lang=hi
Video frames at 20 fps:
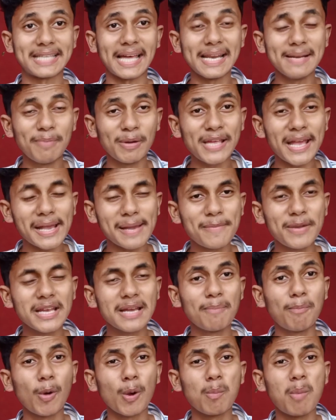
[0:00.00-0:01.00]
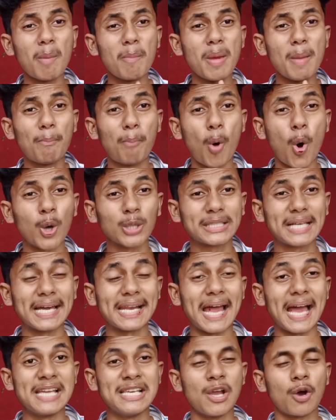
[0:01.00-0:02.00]
खेसारी भैया के के बोलबम में बहुत
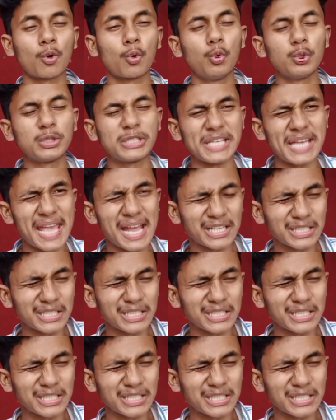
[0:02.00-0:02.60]
गाना आइला कुछ